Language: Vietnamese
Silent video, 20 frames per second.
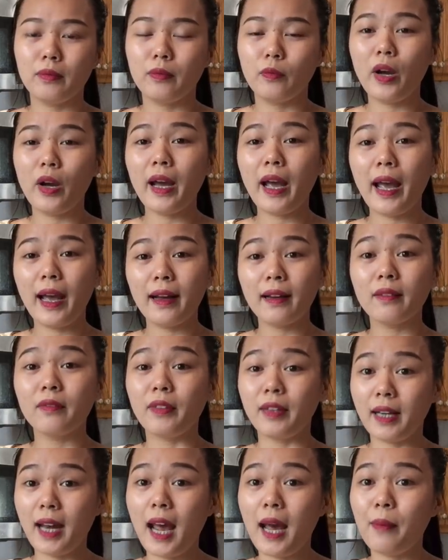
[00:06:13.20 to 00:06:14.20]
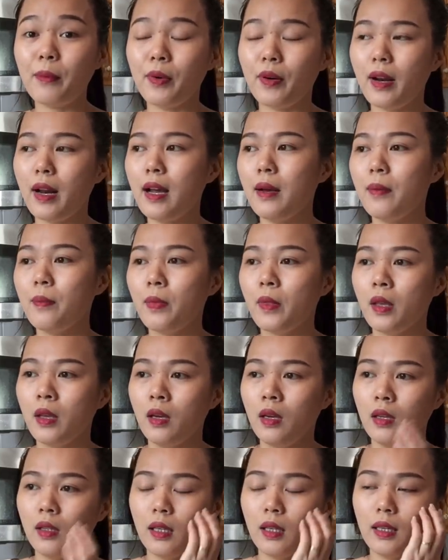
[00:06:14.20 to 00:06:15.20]
quán ăn Việt Nam rồi đó.
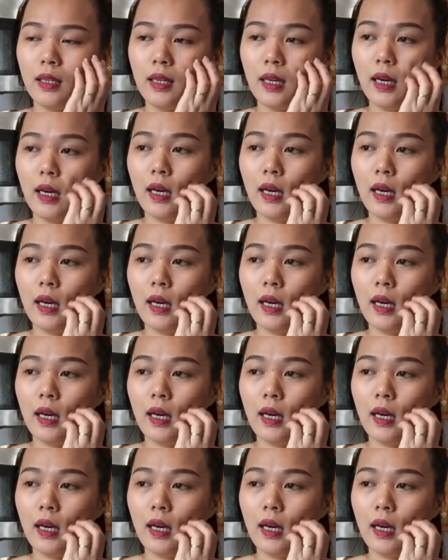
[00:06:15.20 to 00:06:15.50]
Thì